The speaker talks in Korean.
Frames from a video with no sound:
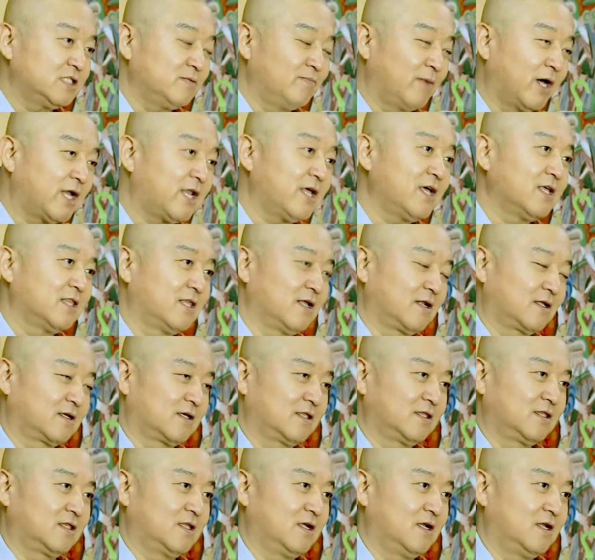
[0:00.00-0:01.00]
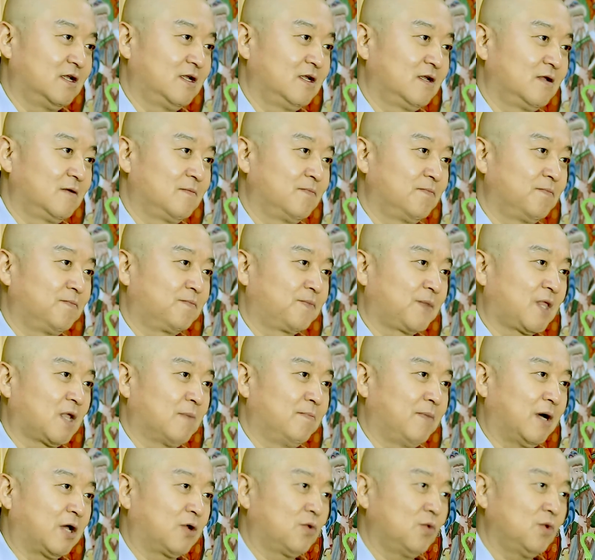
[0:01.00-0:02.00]
말아야 될 것들,
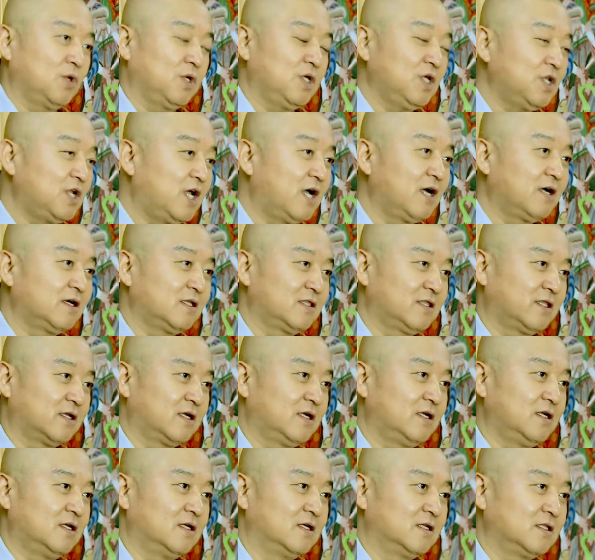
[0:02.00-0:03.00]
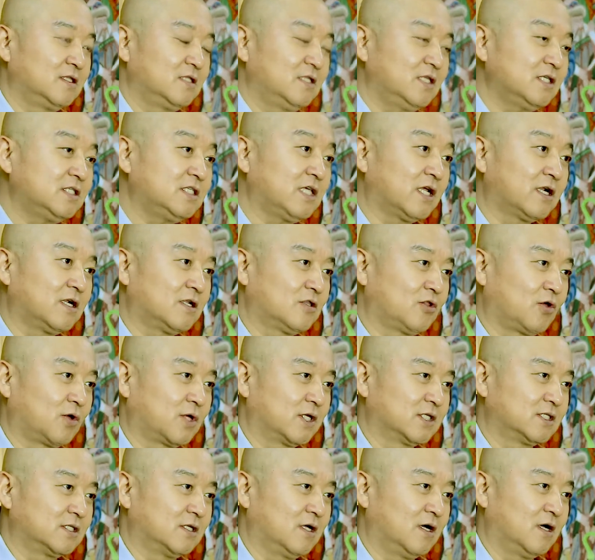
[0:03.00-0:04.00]
바로 이러한 것들을 띠사를
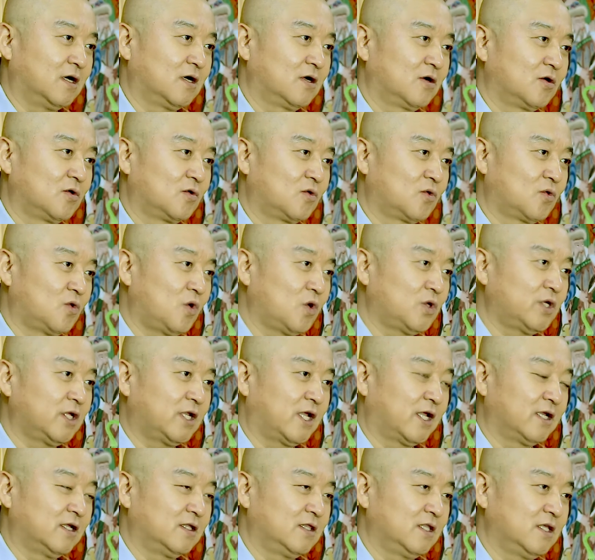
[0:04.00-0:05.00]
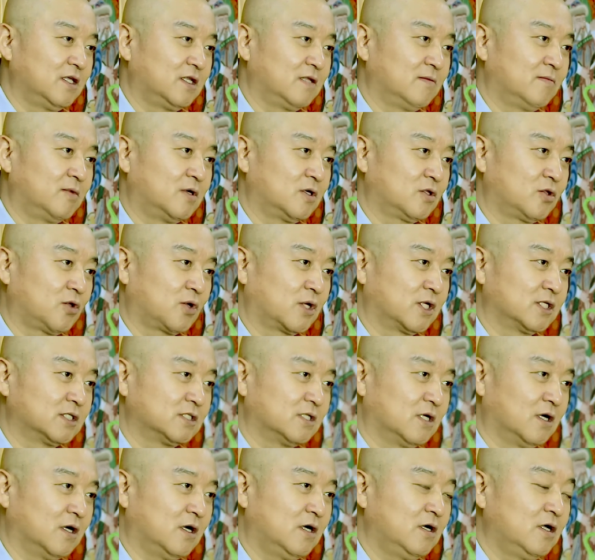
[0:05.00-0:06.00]
통해서 고기라는 이름을
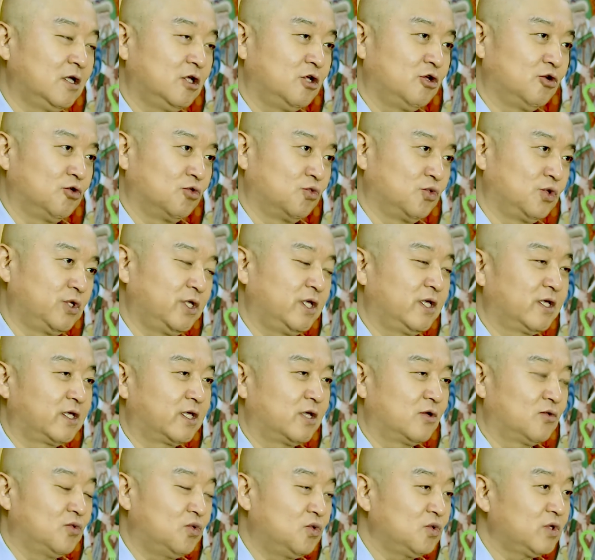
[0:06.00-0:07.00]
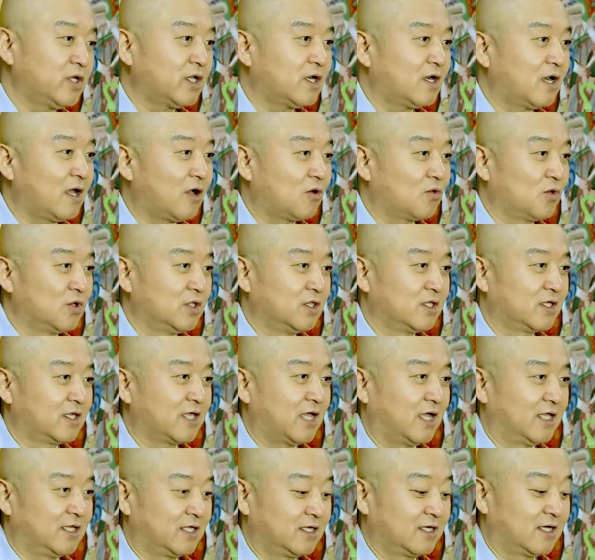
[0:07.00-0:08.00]
통해서 우리에게 훈계를 하고 있는 게
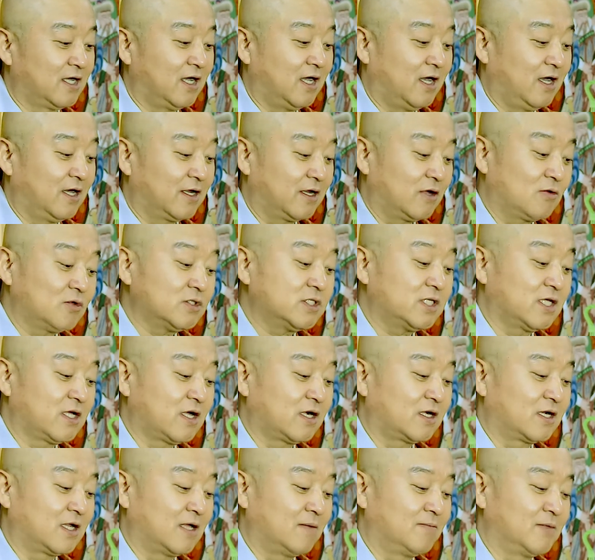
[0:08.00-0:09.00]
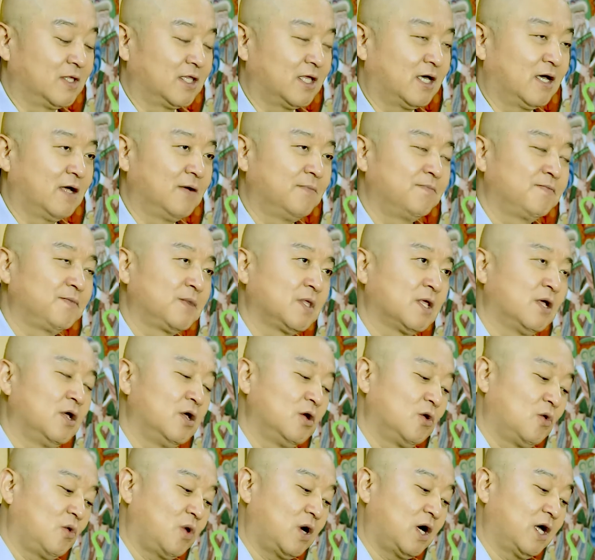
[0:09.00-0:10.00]
아닌가라고 생각을 합니다.
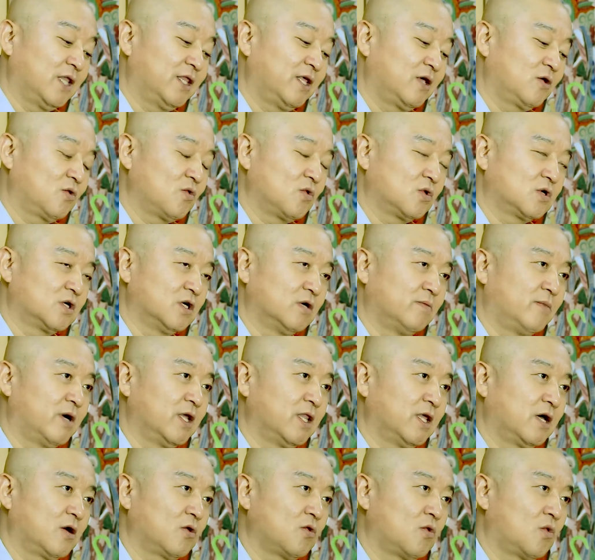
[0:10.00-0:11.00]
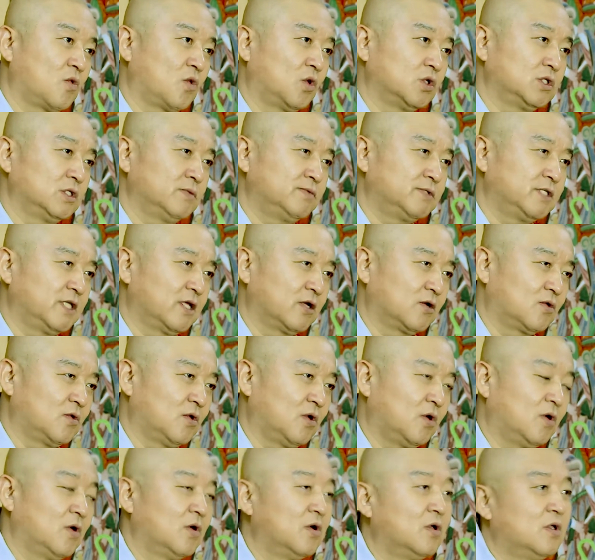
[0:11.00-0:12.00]
화내고 거만하고 고집
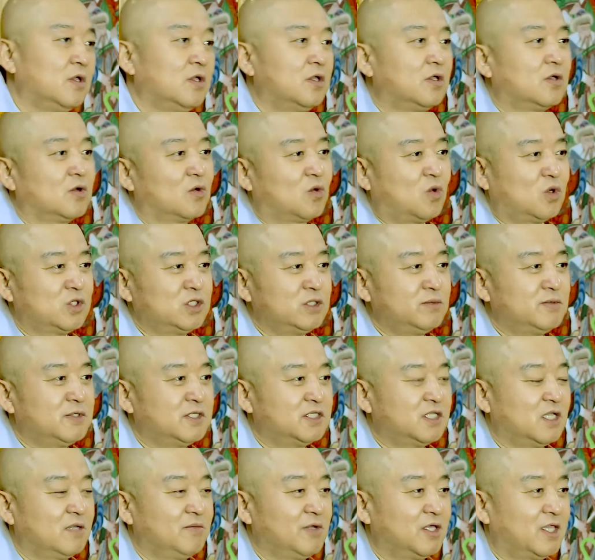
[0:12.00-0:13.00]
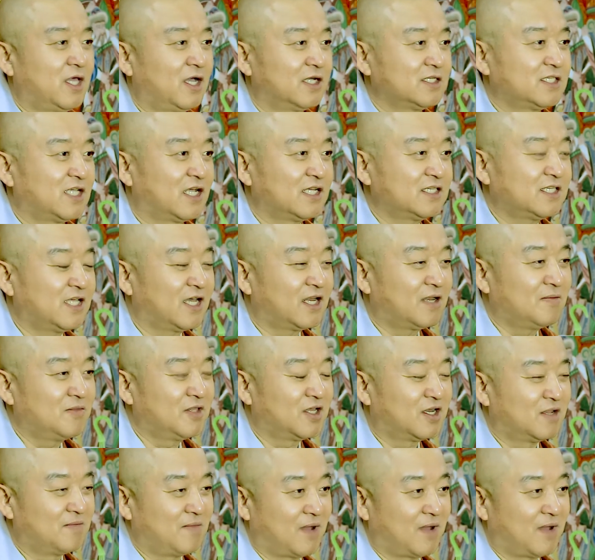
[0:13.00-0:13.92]
세고 고집이 세면 항상 사람들은